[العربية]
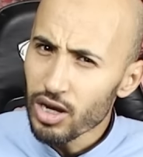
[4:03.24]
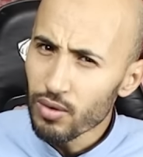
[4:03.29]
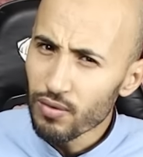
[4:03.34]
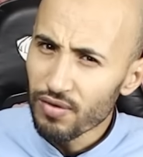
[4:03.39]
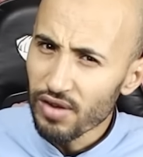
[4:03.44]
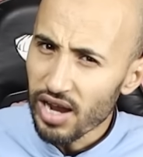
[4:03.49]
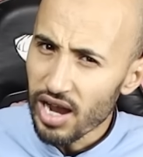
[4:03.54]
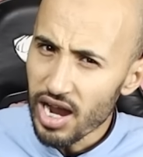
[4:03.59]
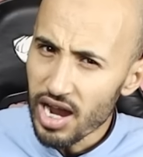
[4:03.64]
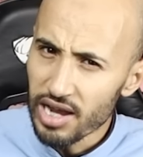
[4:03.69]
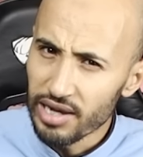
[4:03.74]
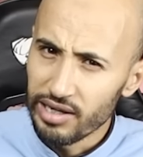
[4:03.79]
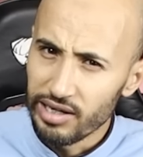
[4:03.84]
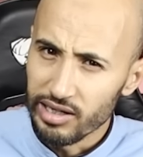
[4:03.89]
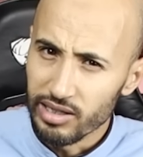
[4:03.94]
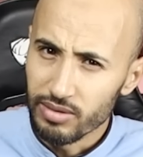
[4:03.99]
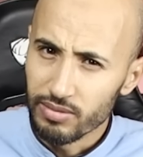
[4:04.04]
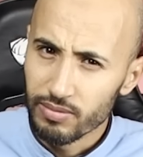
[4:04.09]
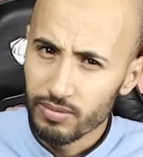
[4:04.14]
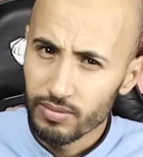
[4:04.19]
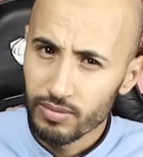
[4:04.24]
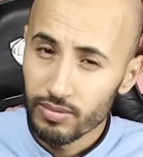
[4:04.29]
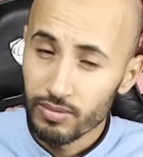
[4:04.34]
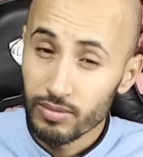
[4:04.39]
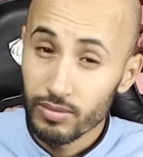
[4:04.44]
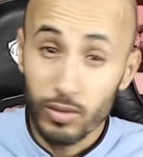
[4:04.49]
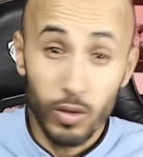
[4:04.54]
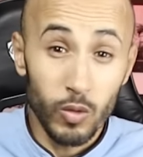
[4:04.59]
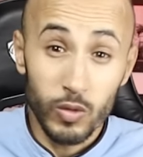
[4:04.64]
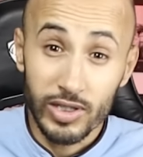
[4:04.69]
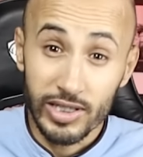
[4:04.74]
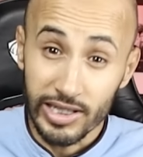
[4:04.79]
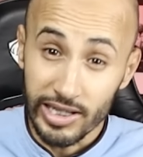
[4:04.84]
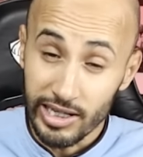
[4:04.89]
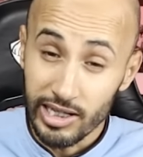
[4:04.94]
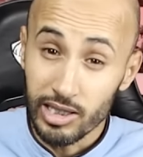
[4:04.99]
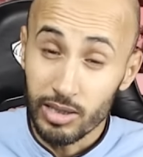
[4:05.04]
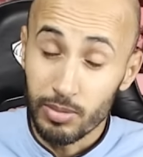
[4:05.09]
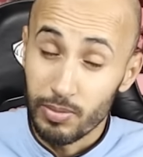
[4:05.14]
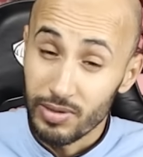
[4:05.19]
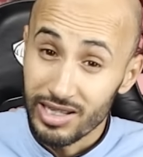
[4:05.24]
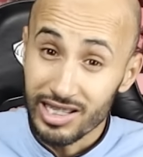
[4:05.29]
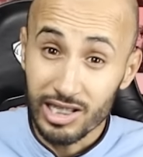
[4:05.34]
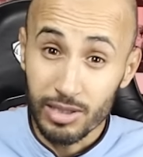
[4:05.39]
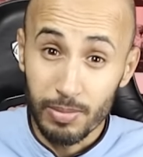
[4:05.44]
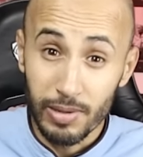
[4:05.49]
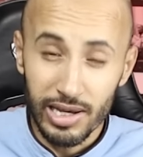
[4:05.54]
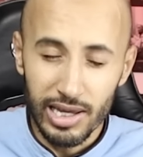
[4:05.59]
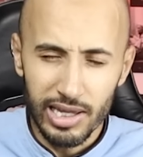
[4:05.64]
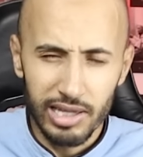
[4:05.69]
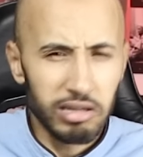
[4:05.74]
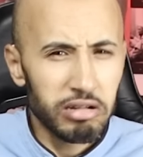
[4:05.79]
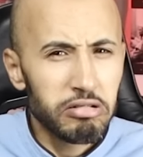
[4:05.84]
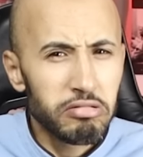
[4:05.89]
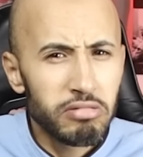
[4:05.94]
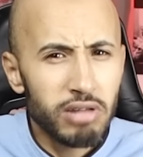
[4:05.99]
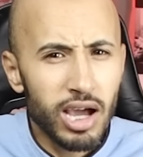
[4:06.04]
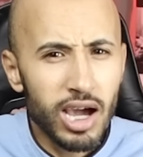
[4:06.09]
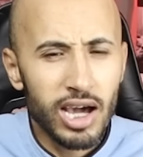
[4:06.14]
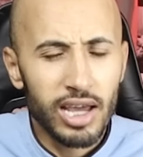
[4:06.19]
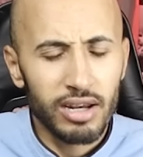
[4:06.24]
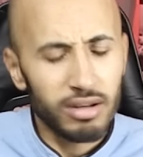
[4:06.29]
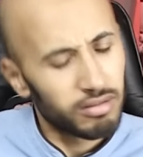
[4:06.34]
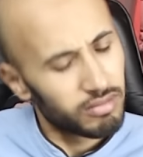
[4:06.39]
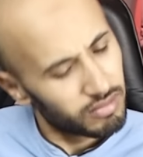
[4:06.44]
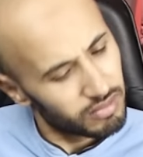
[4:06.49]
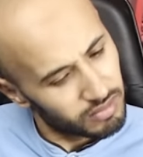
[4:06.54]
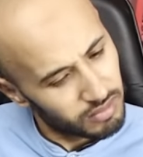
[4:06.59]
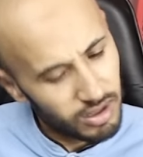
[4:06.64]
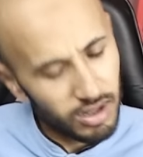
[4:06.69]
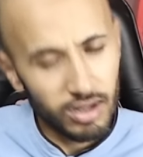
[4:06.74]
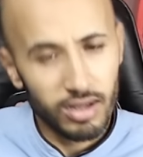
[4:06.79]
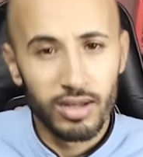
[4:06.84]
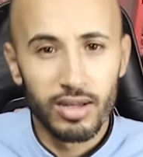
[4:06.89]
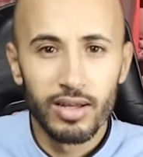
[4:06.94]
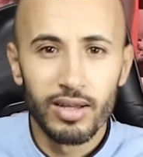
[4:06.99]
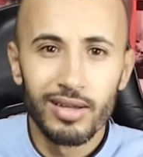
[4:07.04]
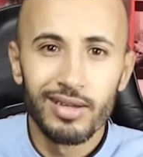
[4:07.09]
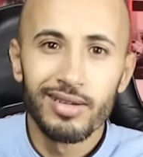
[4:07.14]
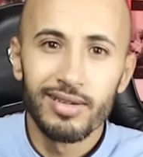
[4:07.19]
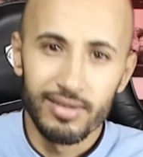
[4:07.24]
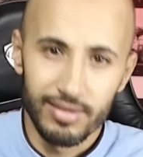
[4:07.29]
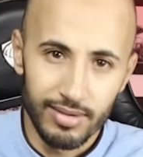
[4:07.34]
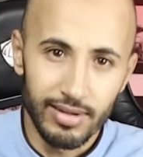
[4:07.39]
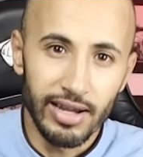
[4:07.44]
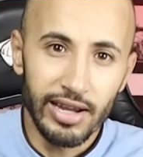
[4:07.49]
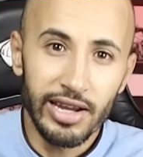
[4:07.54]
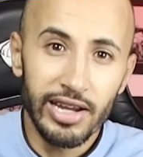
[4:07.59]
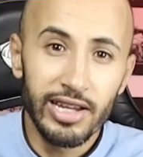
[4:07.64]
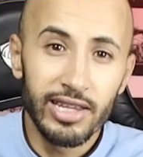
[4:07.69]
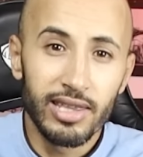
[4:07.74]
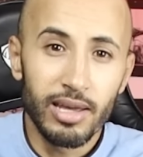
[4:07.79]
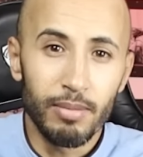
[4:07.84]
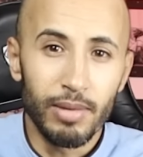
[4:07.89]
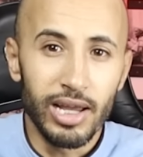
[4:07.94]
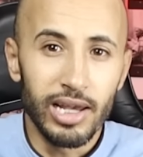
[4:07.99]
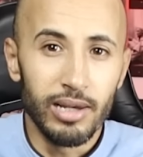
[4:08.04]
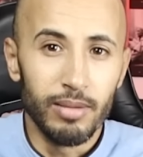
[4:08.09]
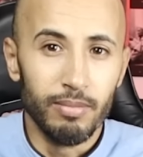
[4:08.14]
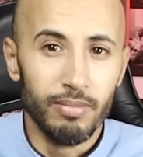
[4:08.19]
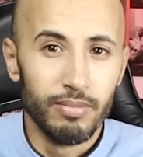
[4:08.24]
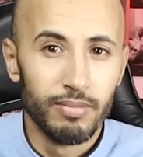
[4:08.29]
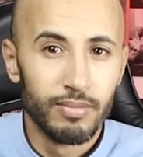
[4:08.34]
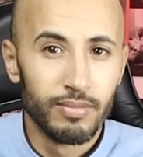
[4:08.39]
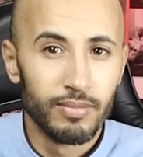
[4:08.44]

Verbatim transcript: كانوا فرحانين وسعيد بالنسبه لي ذاك النهار عيده معلم